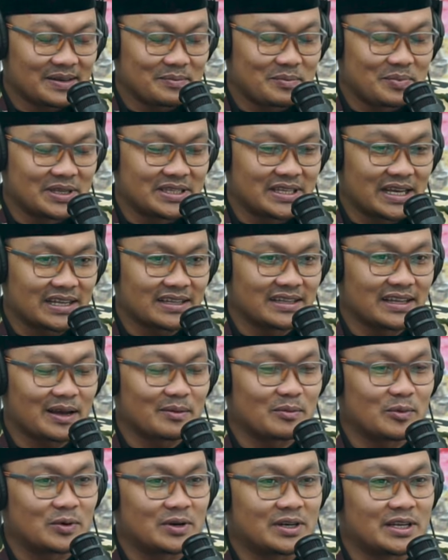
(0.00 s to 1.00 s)
bicara
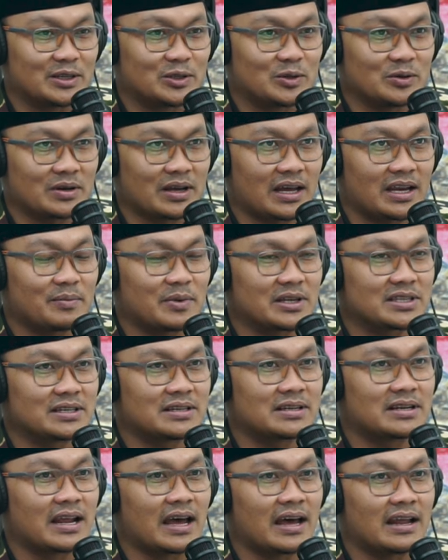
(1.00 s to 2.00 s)
tentang mudik itu kalimat
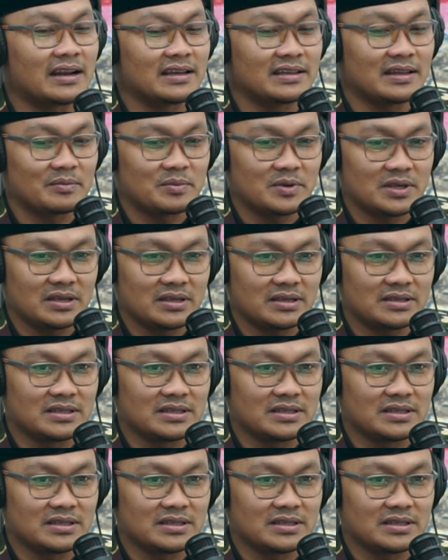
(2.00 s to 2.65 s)
sederhana tapi